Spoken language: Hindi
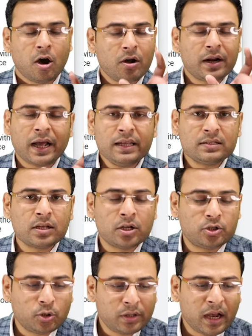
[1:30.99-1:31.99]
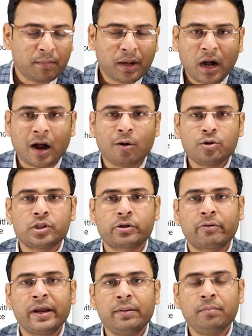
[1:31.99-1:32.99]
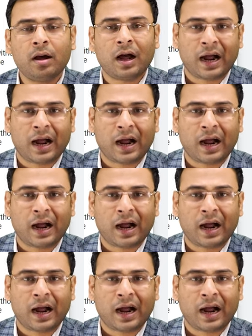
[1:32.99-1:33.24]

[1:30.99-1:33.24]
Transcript: और गाइज जो ये हमारा आउटस्ट्रीम